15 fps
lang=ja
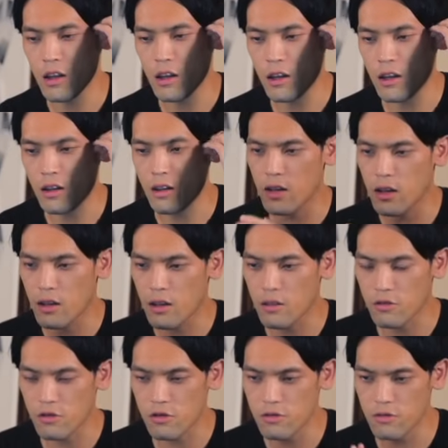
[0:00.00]
になって、
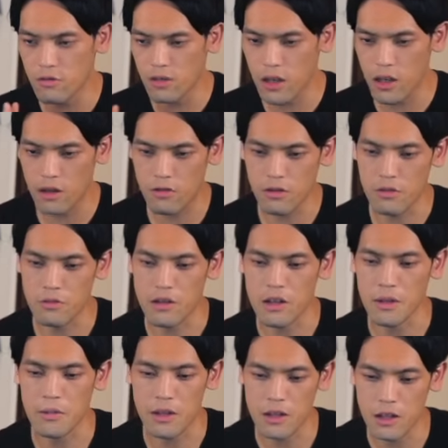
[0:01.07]
えっと、充電器としても
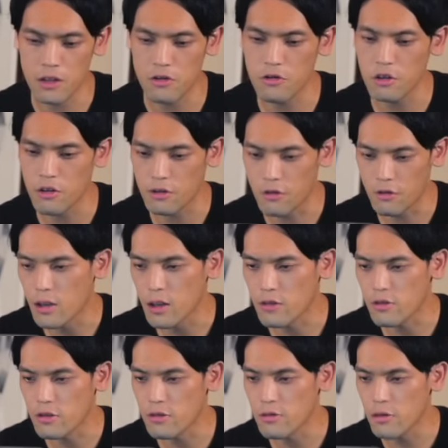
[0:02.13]
使えます 30W の、まあ、な
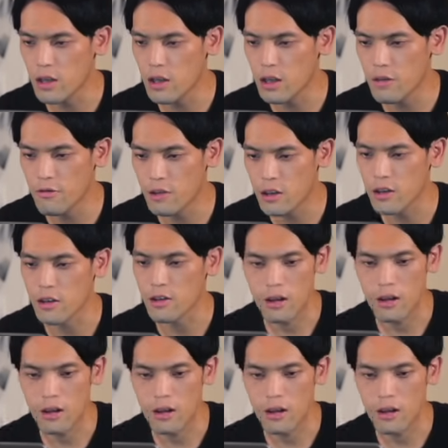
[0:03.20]
ので 3in1 ってやつ、